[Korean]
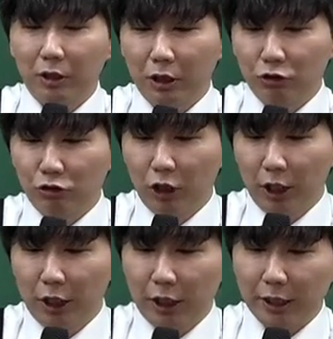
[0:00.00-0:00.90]
그래가지고
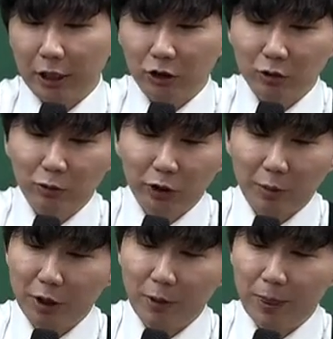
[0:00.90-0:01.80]
이게 장점은
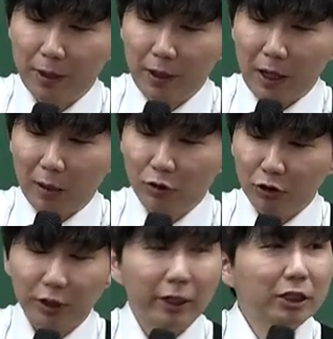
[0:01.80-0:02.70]
뭐냐면
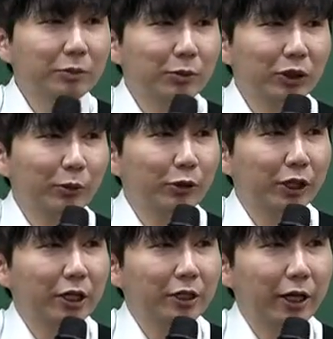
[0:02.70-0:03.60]
아무래도 사례집을 보다
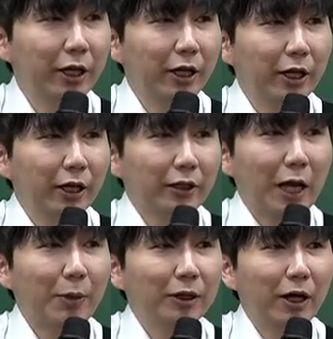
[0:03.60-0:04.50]
보니까 이게
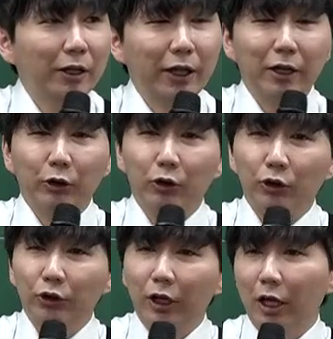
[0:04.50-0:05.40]
답 하나가 되, 어,
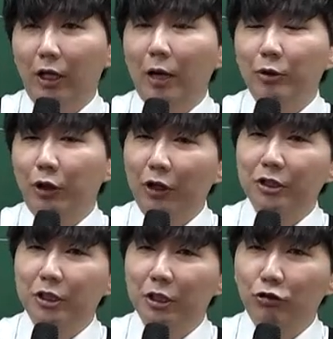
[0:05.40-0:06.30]
어떻게 하면
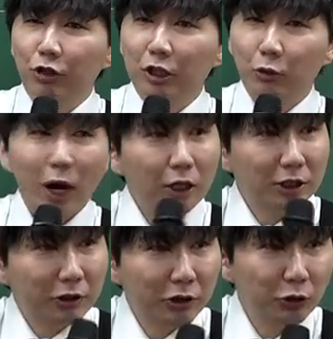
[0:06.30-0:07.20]
되는지를 눈에 확
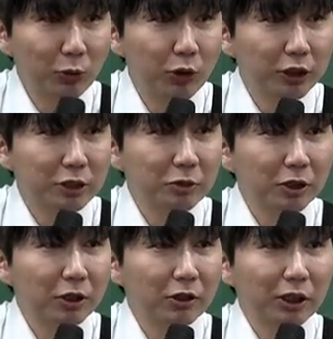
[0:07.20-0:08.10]
직관적으로 보이지
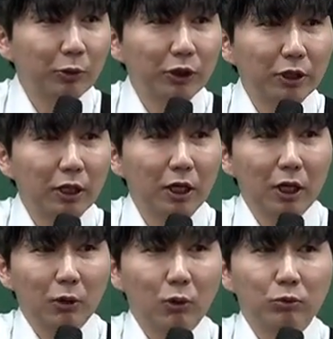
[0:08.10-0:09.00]
않습니까? 그러다 보니까
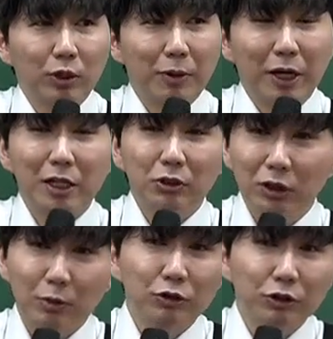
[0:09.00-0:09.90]
공부의 방향성을
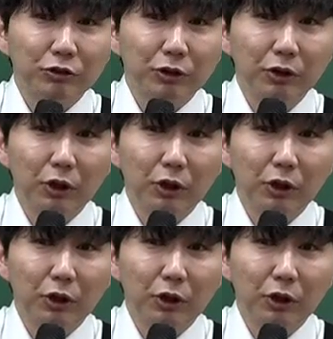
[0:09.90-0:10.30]
잡을 수 있고요.